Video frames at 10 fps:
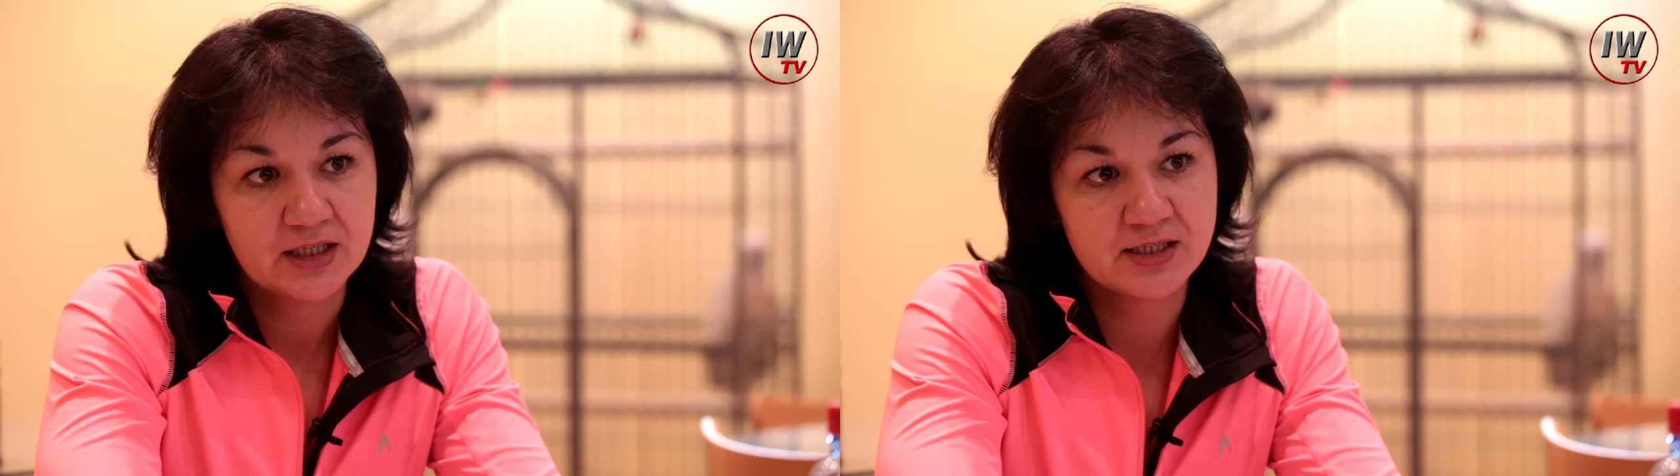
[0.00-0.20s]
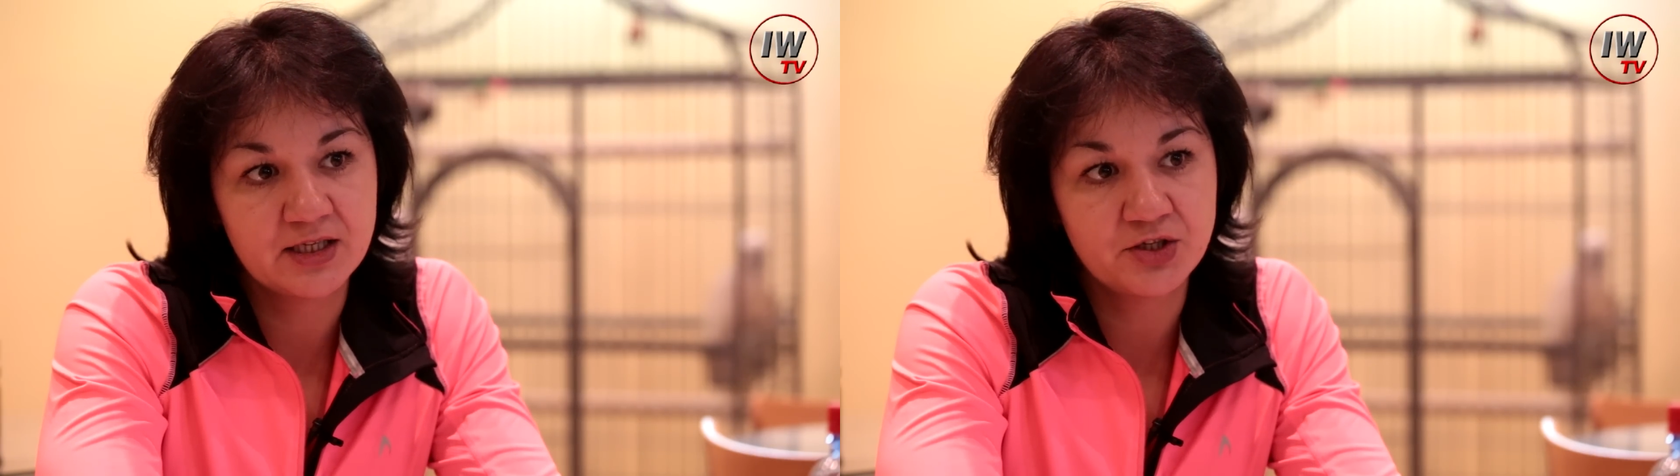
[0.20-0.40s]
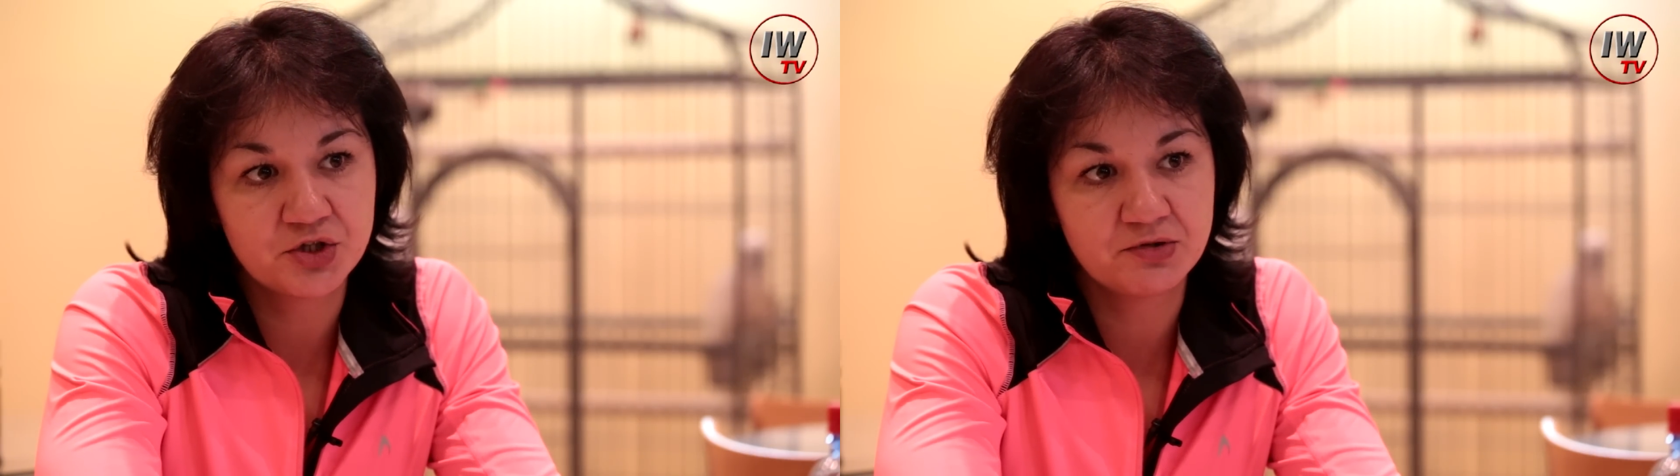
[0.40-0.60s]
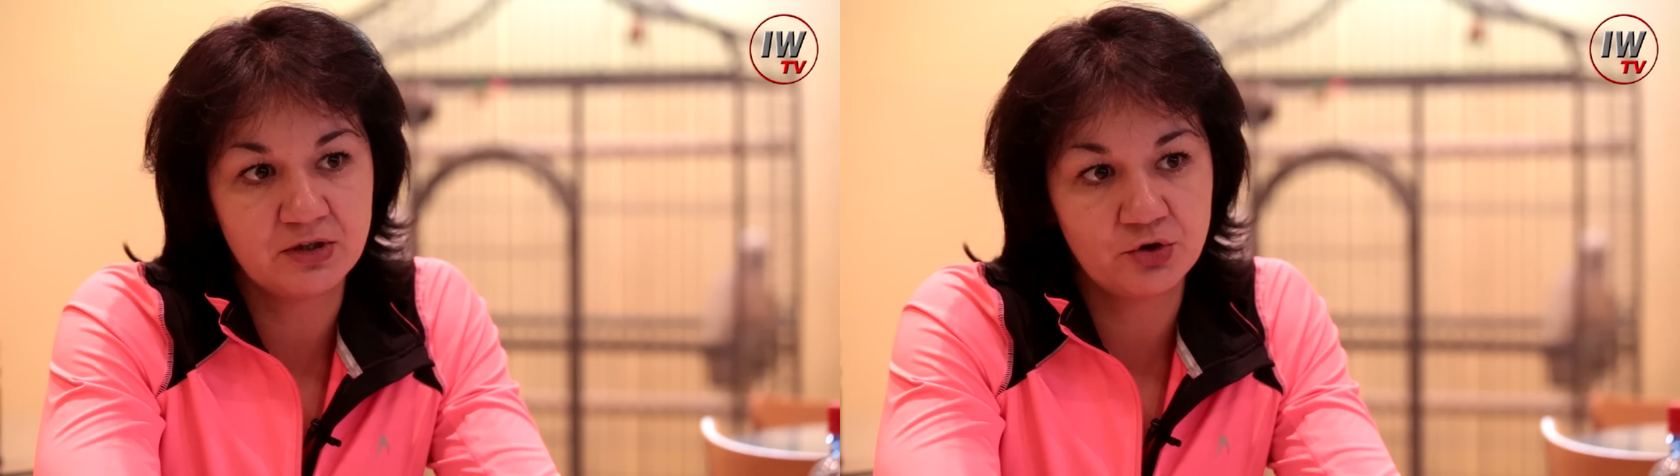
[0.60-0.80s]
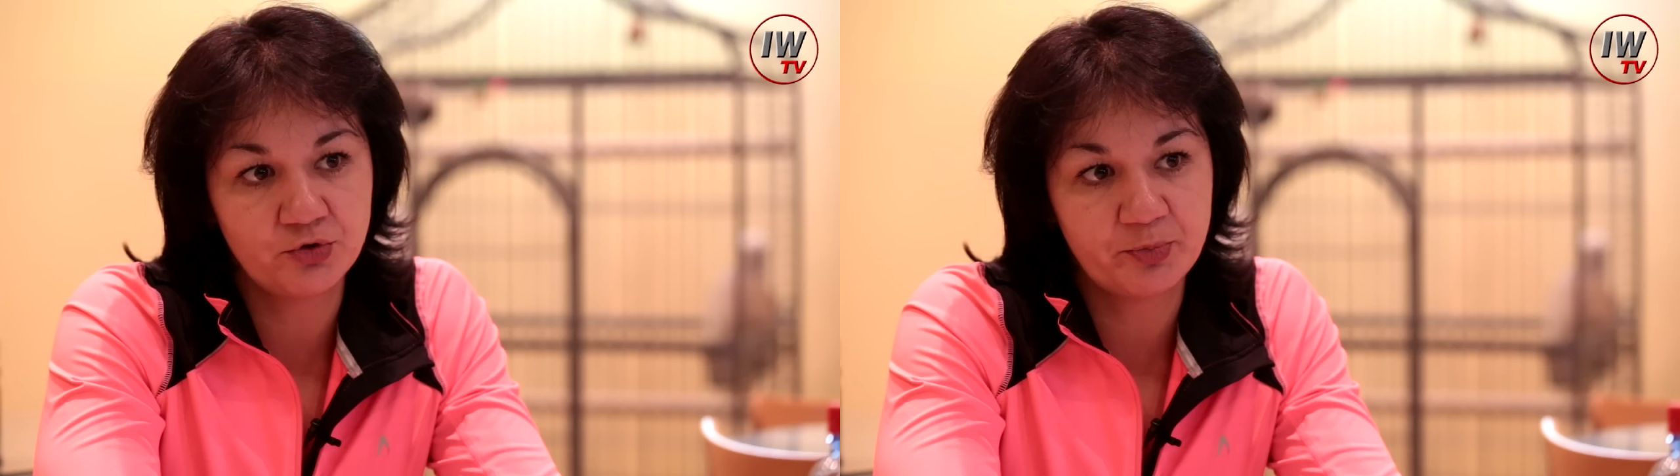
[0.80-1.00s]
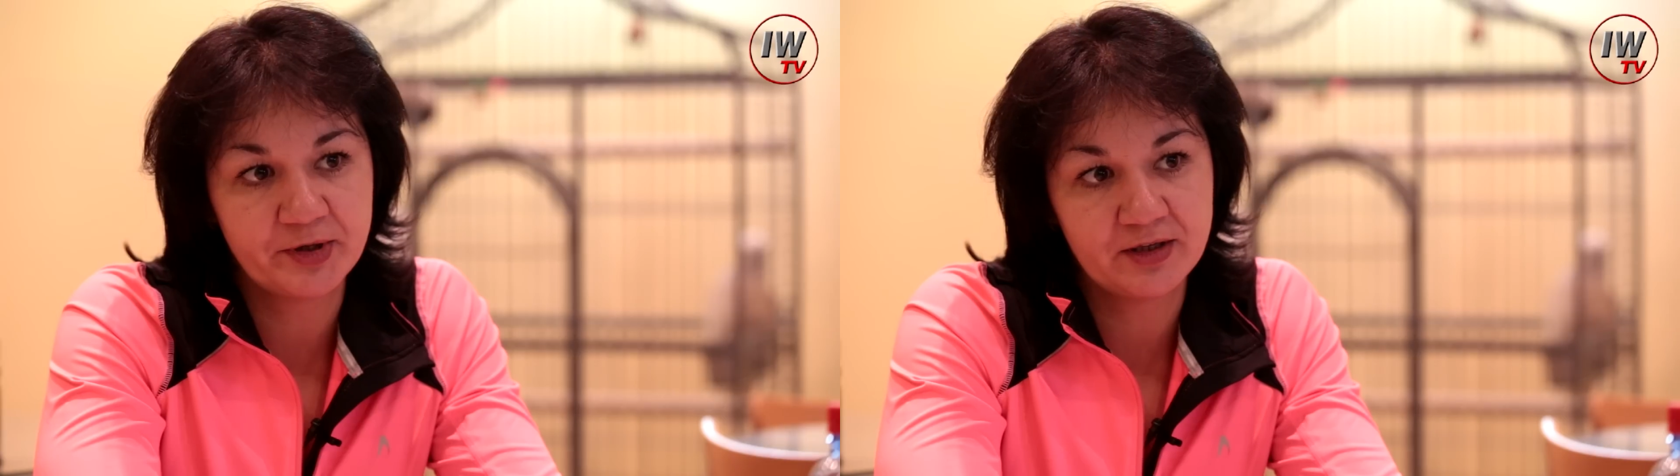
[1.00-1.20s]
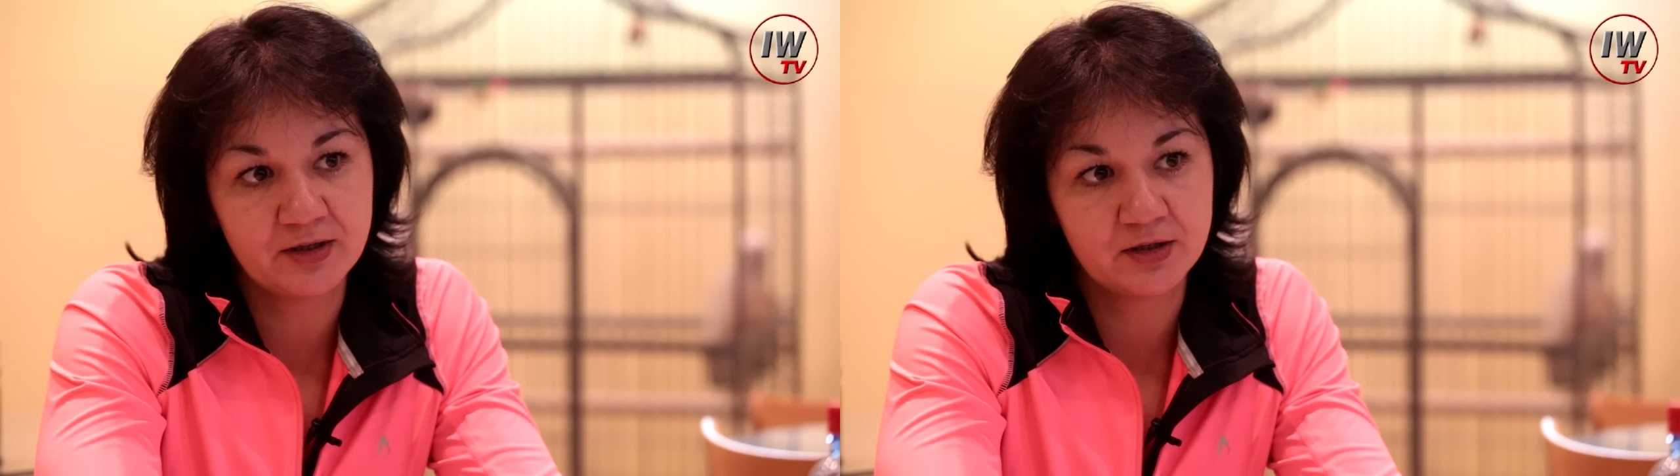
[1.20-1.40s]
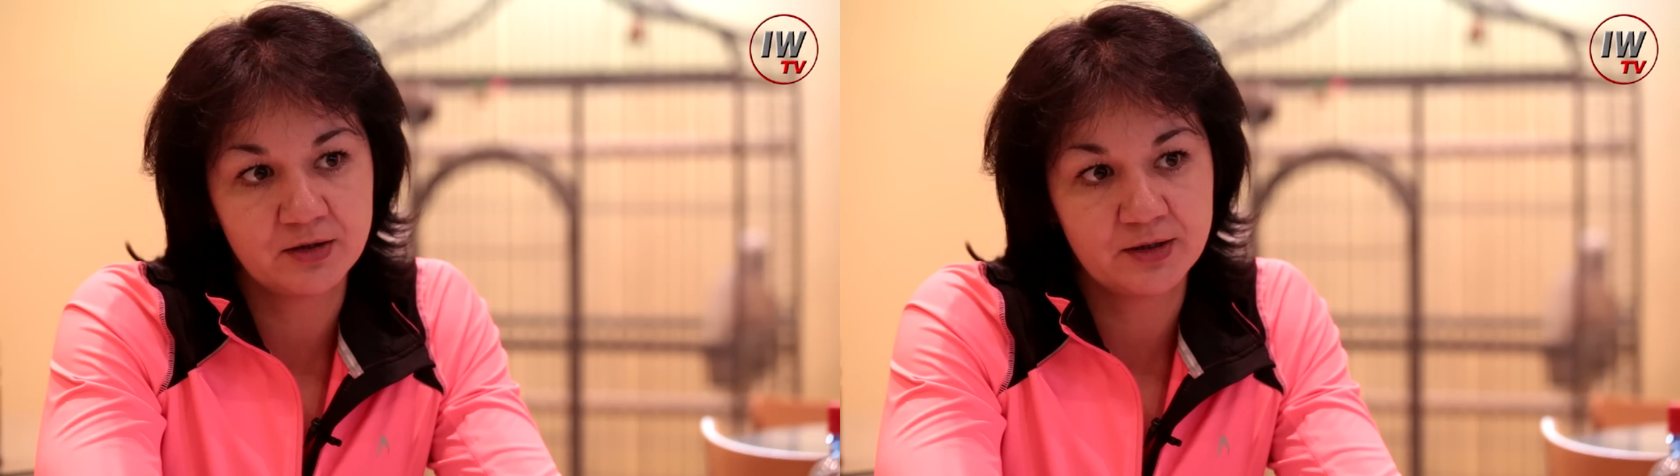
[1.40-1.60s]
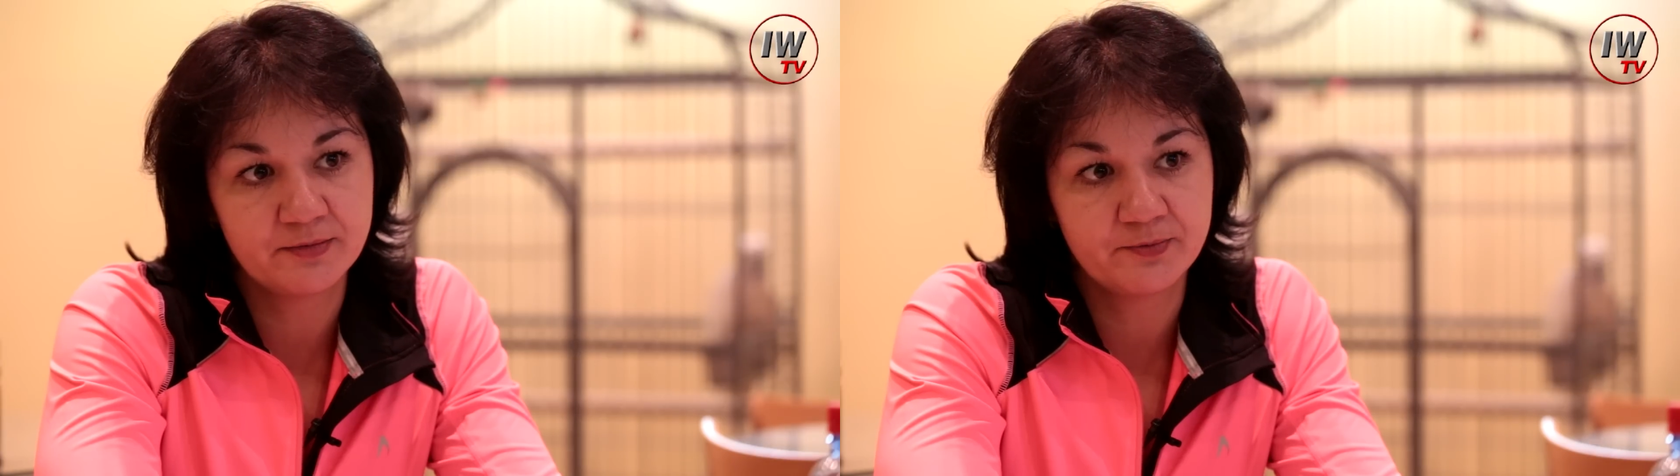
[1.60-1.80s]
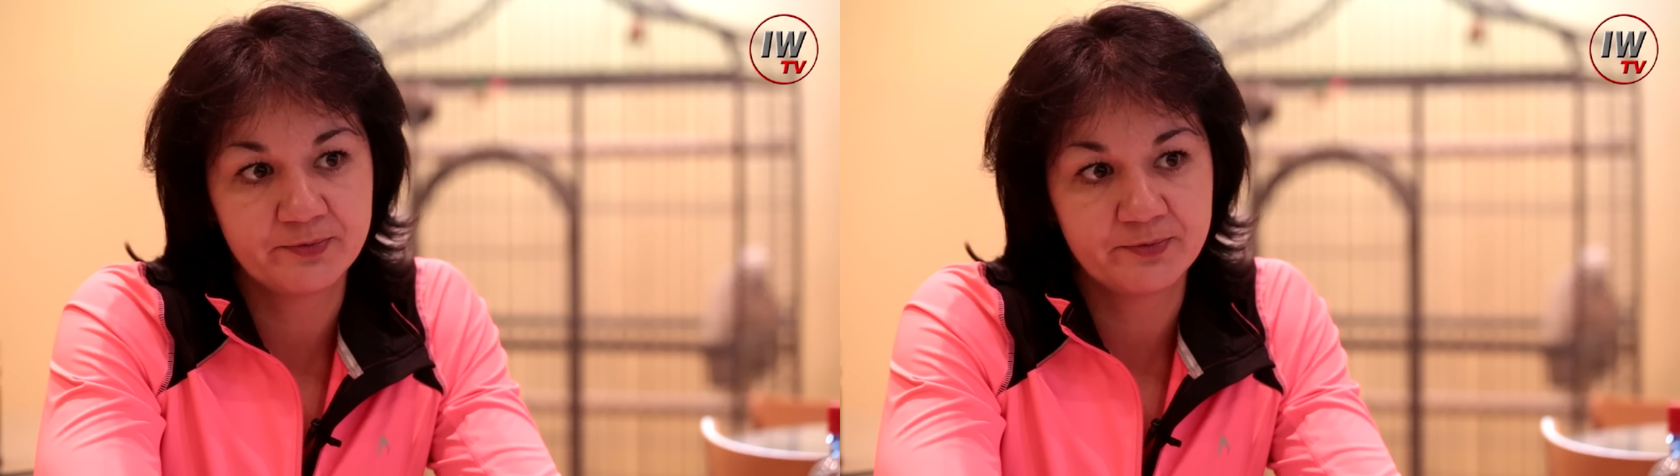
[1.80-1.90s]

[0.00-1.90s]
Ксения Шевелева приехала